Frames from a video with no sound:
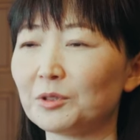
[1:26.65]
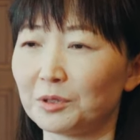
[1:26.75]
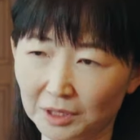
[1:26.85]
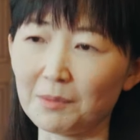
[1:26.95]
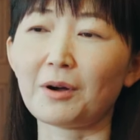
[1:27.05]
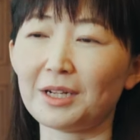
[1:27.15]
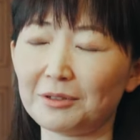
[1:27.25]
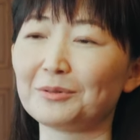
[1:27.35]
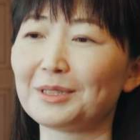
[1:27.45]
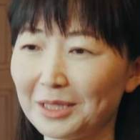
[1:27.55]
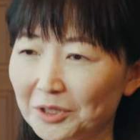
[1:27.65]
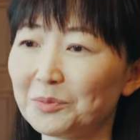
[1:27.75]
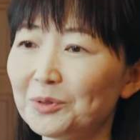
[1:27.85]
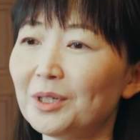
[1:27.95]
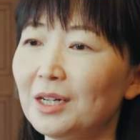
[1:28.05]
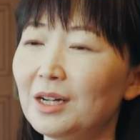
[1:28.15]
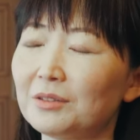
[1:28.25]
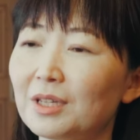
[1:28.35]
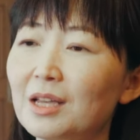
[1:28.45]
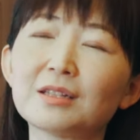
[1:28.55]
もちろん裁かれるんですけども、あ
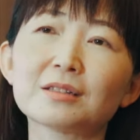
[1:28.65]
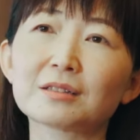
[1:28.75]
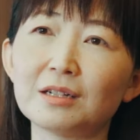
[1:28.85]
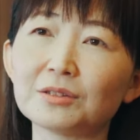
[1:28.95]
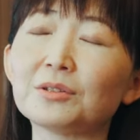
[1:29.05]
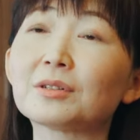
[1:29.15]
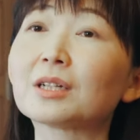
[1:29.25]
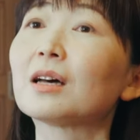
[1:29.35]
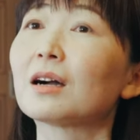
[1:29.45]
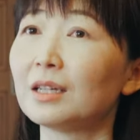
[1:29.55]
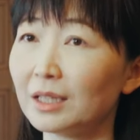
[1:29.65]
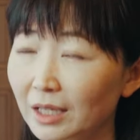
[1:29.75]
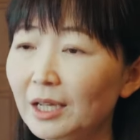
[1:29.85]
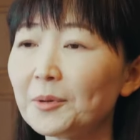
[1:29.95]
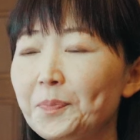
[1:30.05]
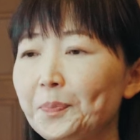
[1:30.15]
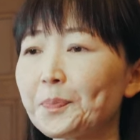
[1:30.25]
の、検察官という方がいて、